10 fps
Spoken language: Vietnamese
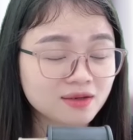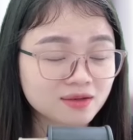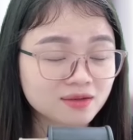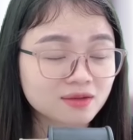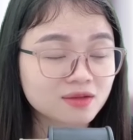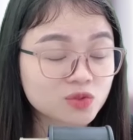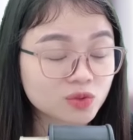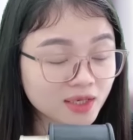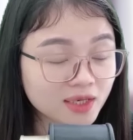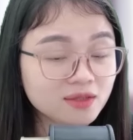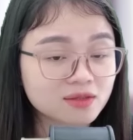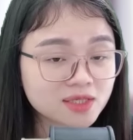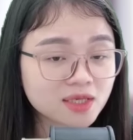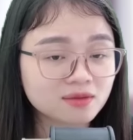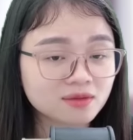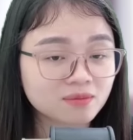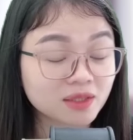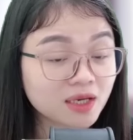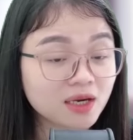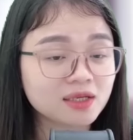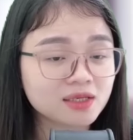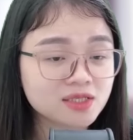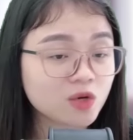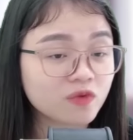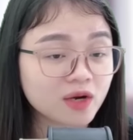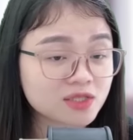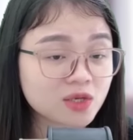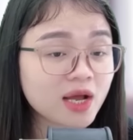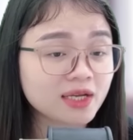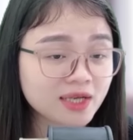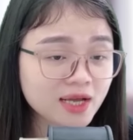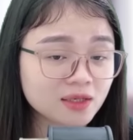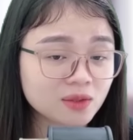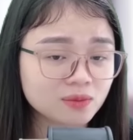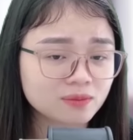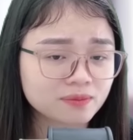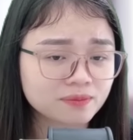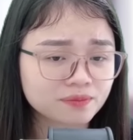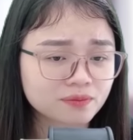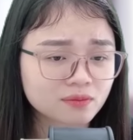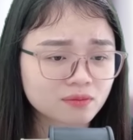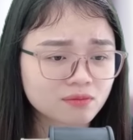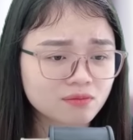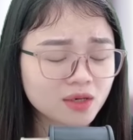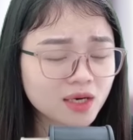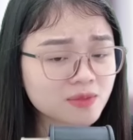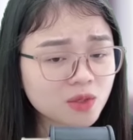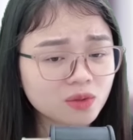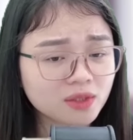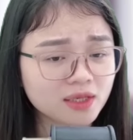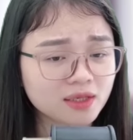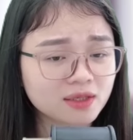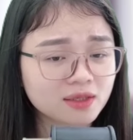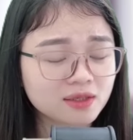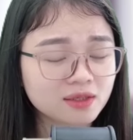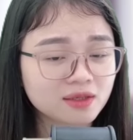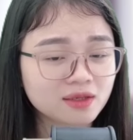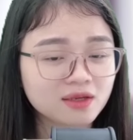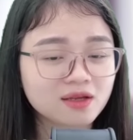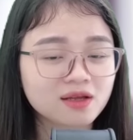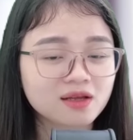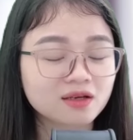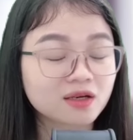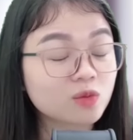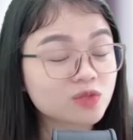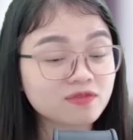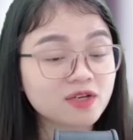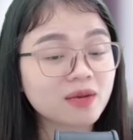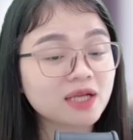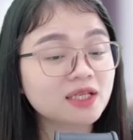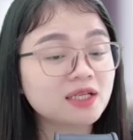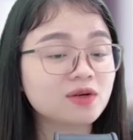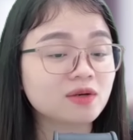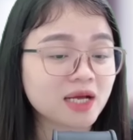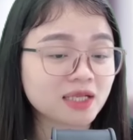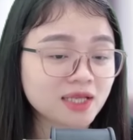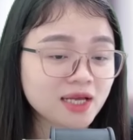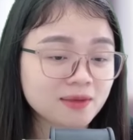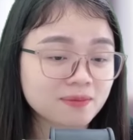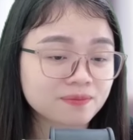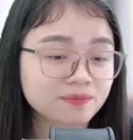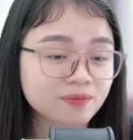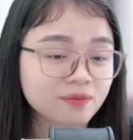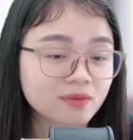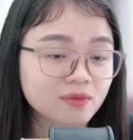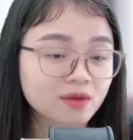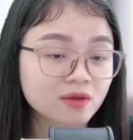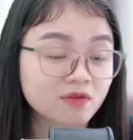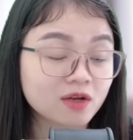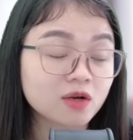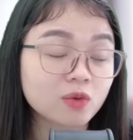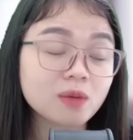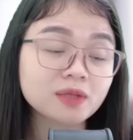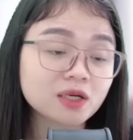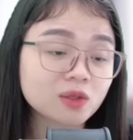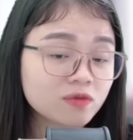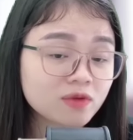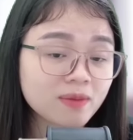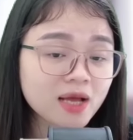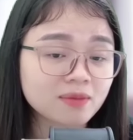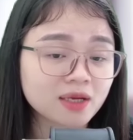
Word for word: Số tiền ấy thực chất bà ta lấy Chứ không phải là do ai khác đâu Làm sao có thể Không trách việc ba tin tưởng bà ta Vì là người đầu ấp tay gối với ba mà